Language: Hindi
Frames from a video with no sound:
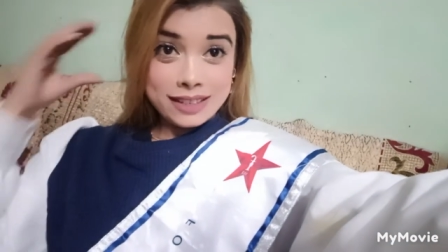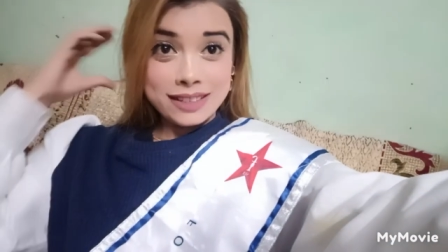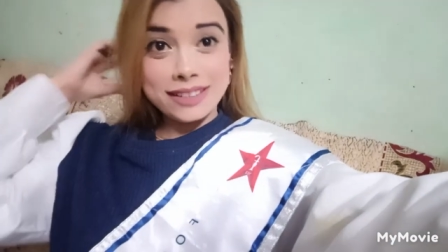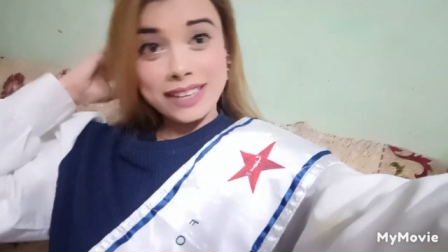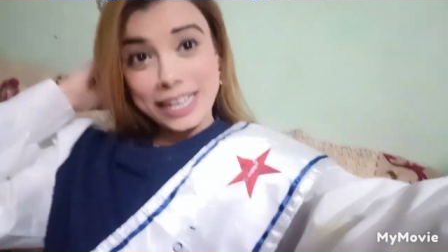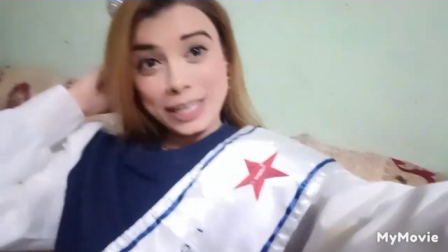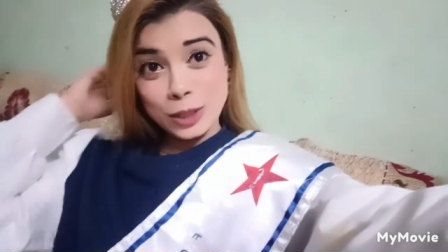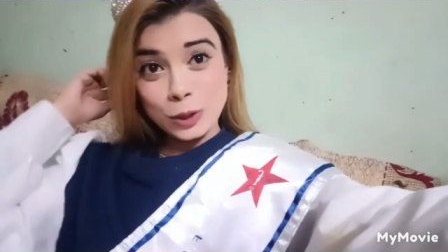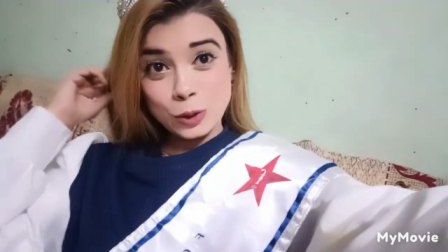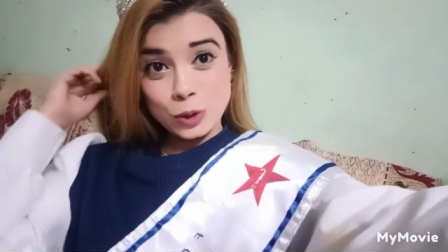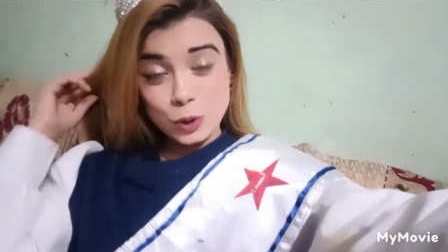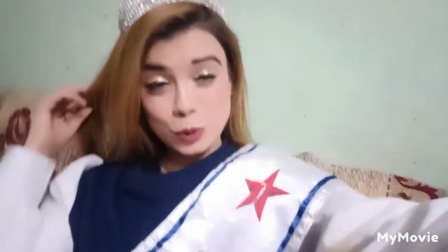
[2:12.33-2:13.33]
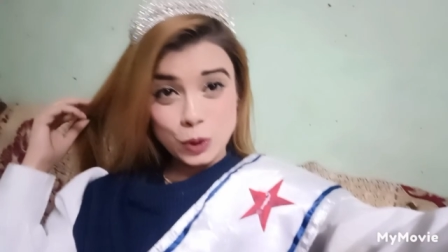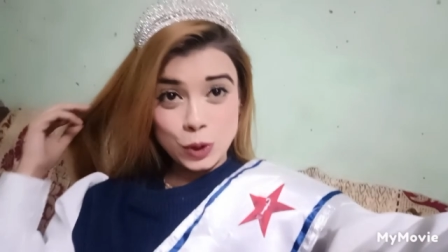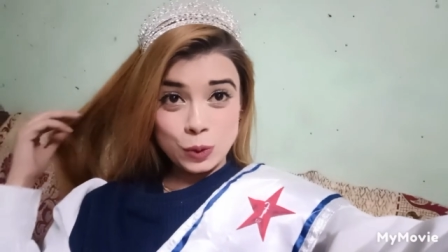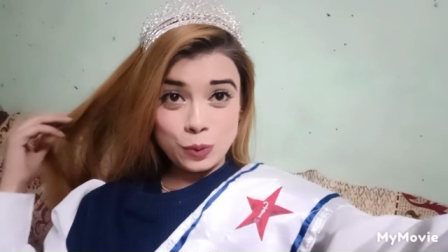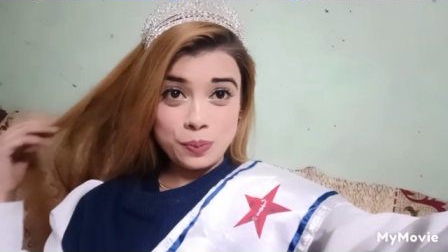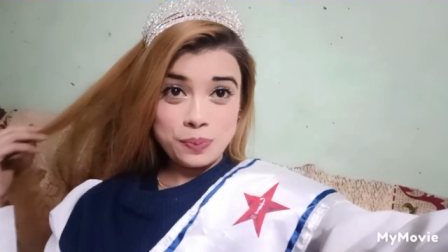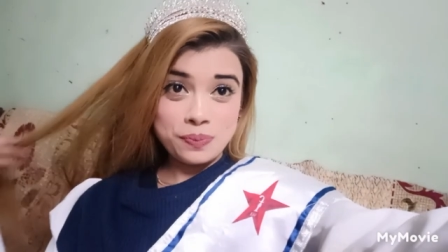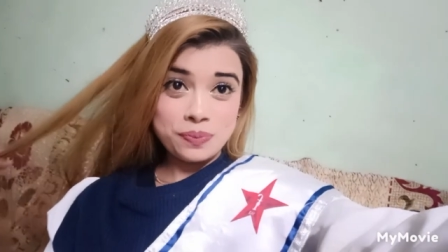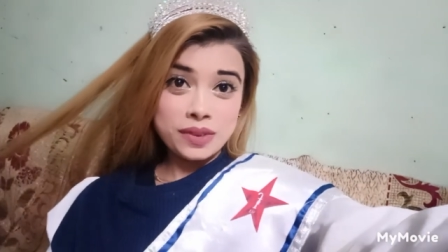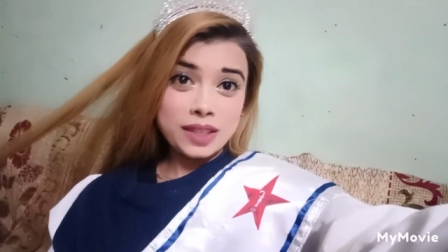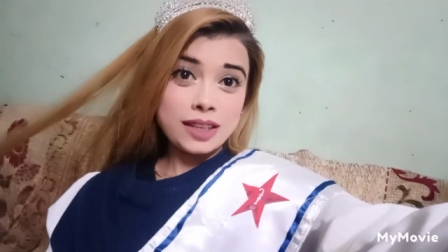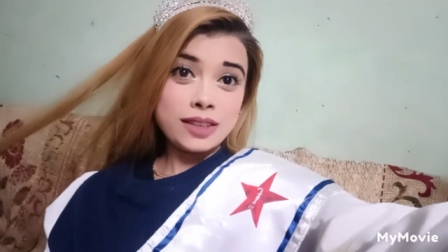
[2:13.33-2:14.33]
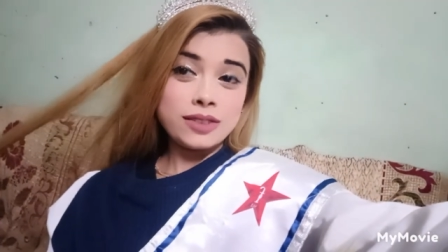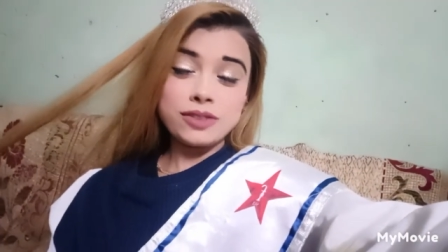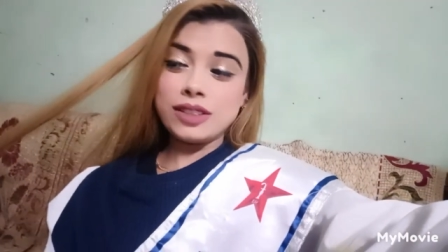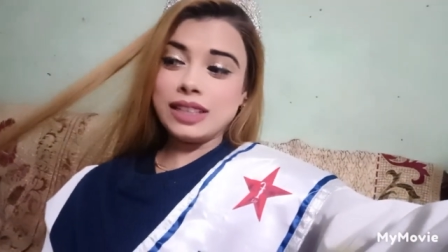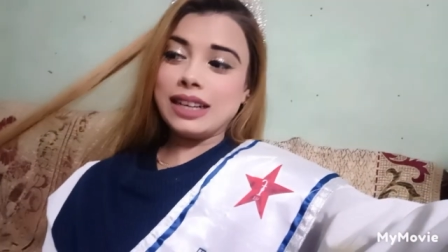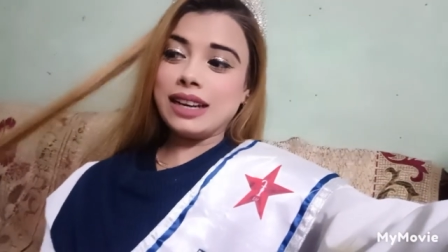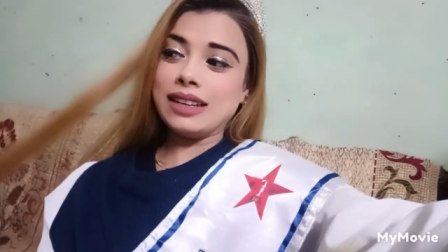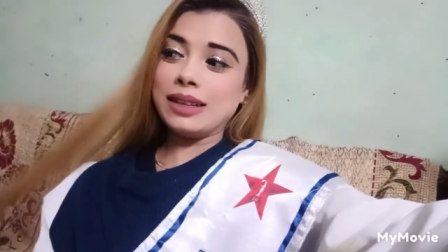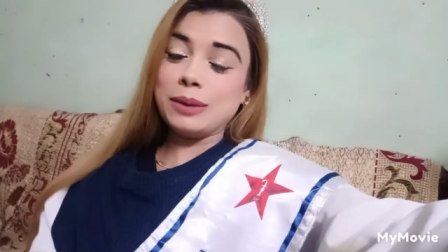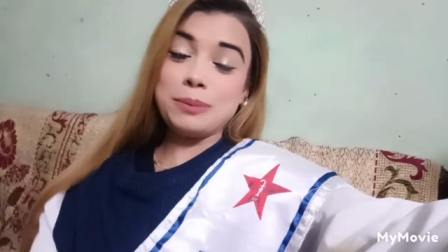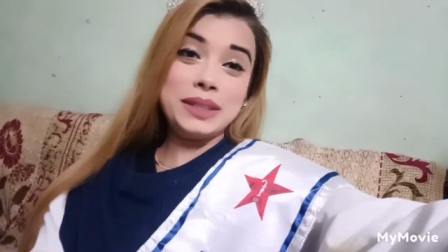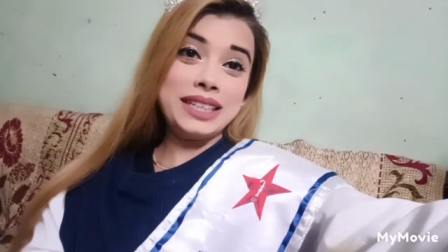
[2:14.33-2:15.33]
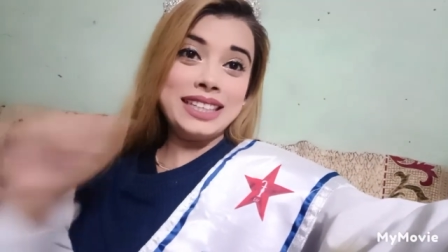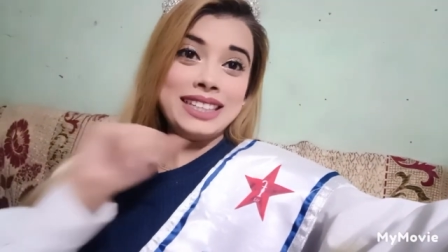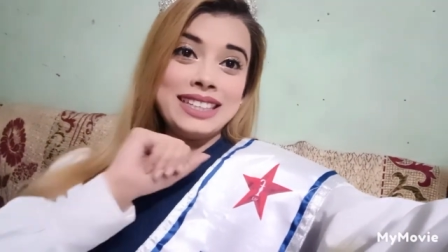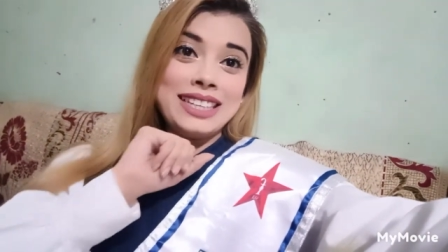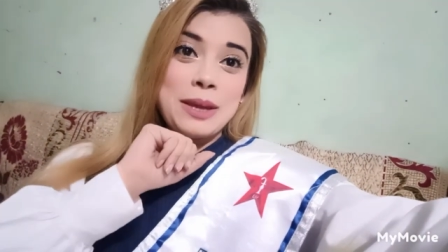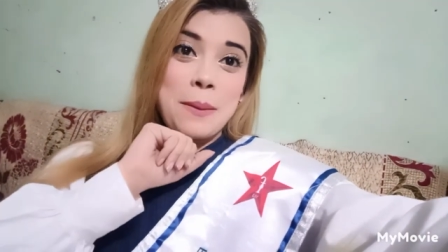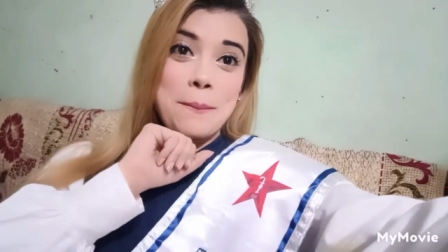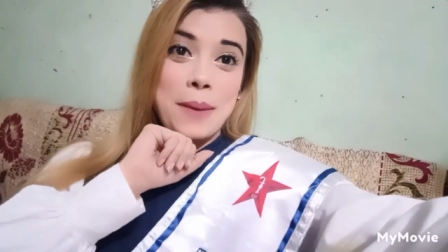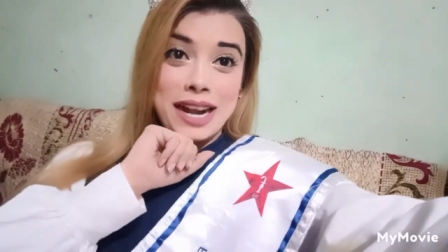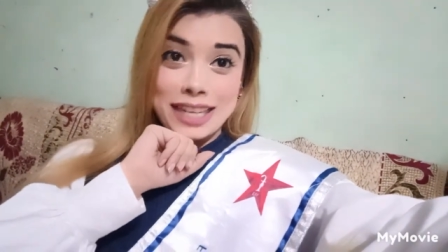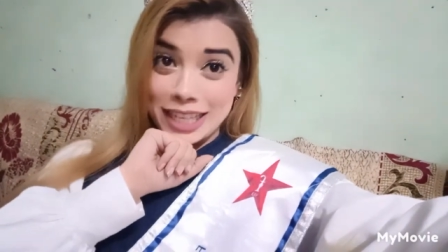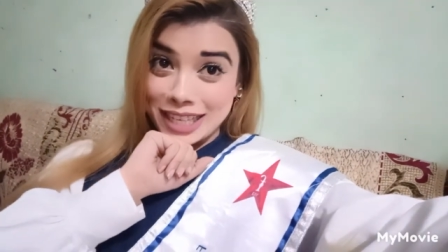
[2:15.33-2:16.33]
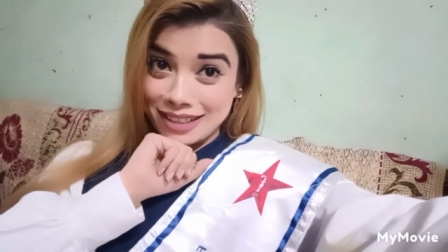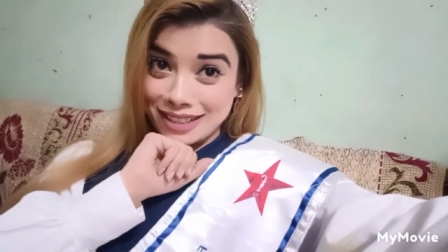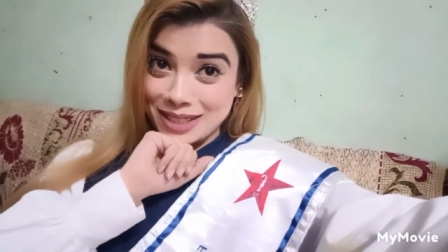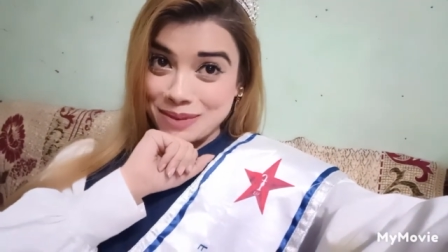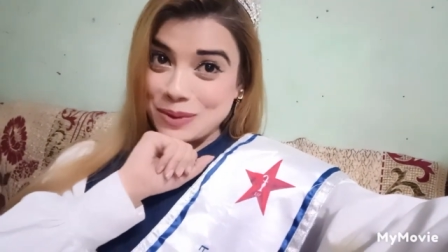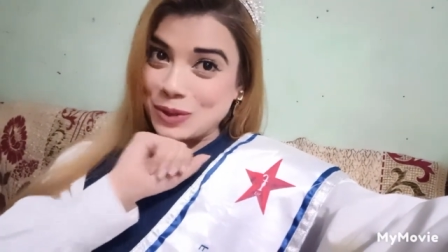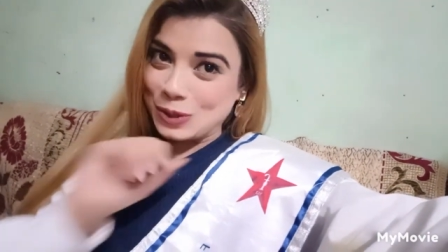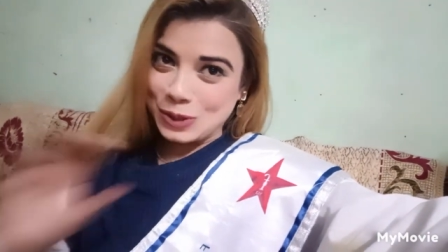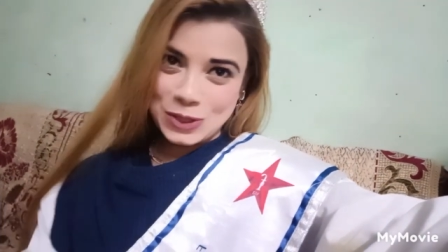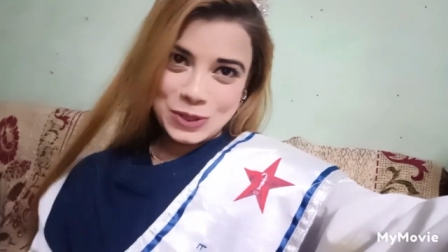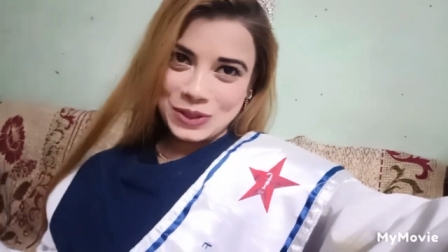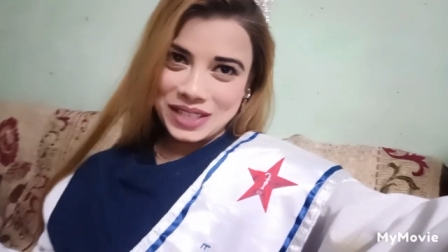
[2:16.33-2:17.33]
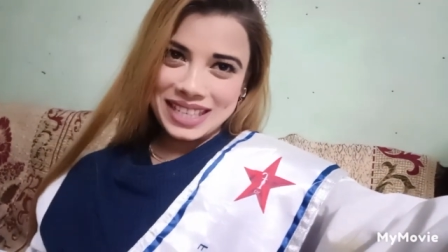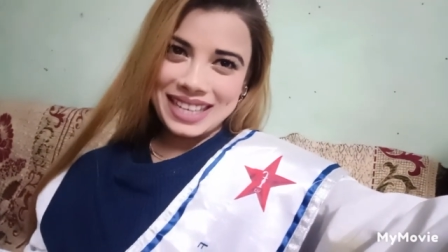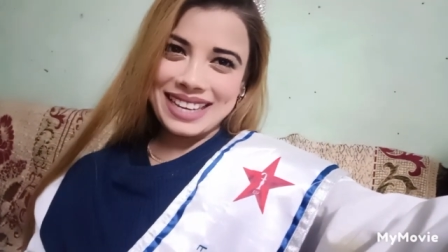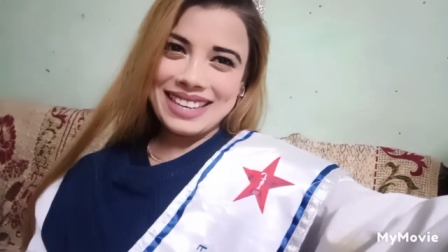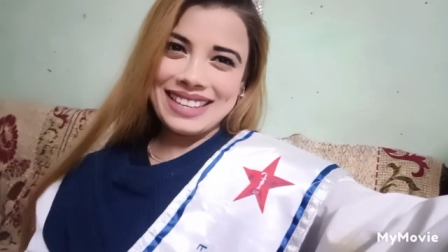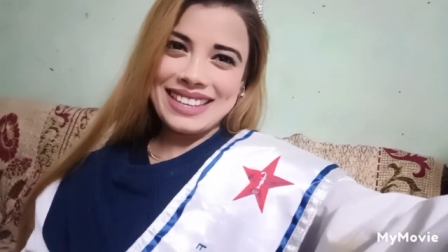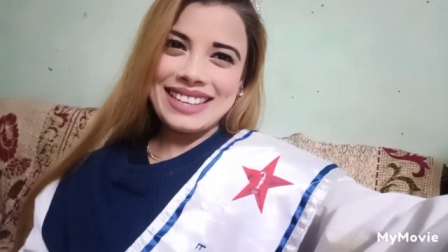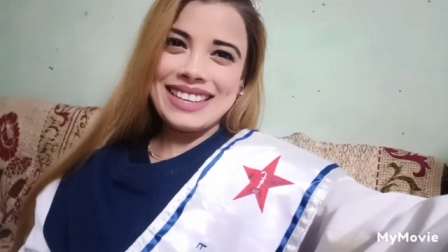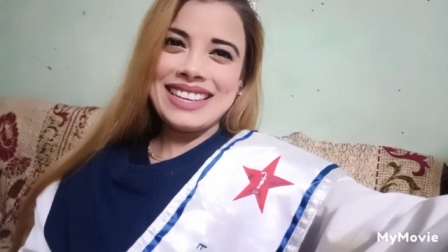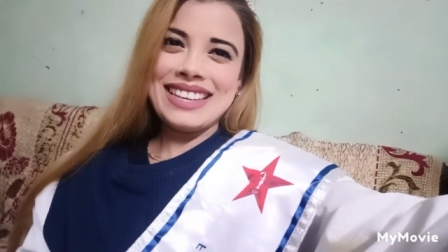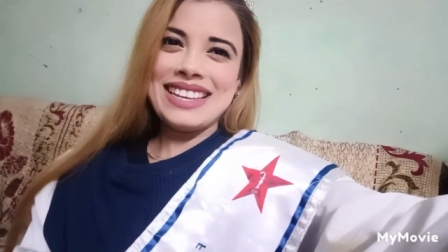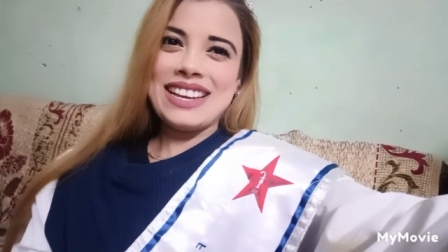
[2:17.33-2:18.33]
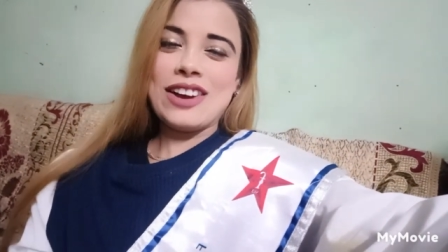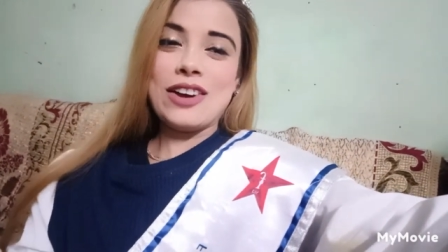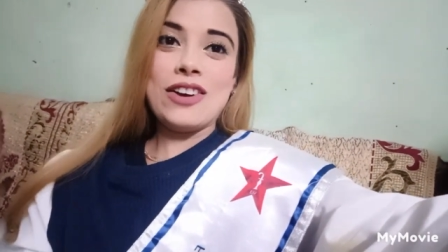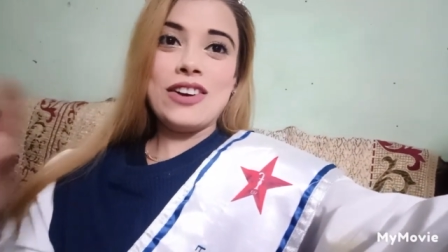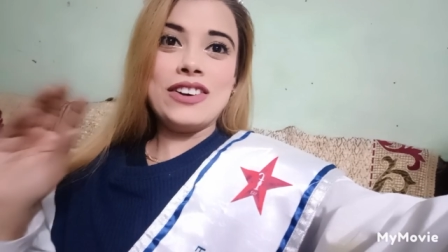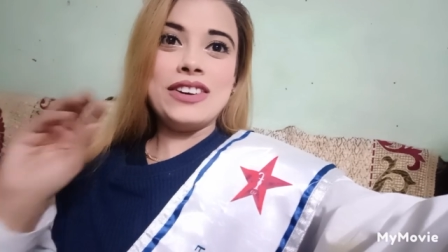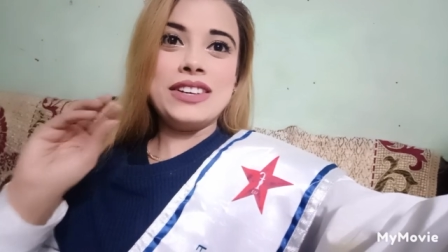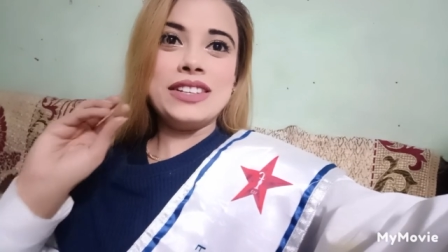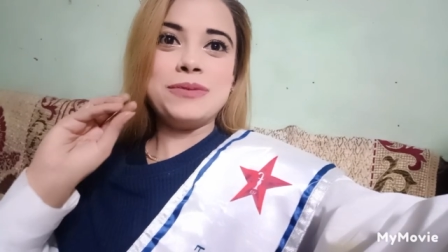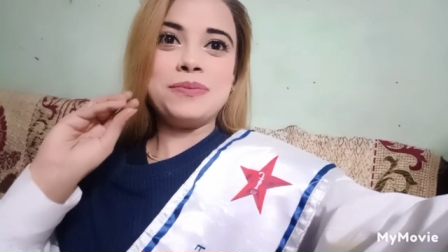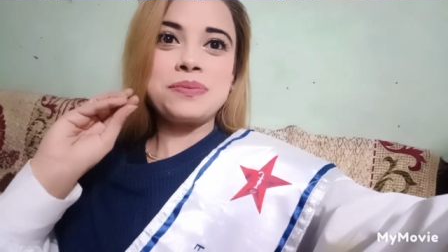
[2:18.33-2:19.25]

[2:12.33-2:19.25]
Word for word: रेडी हो चुकी हूँ फ़िलहाल अभी पार्टी ख़त्म हो चुकी है और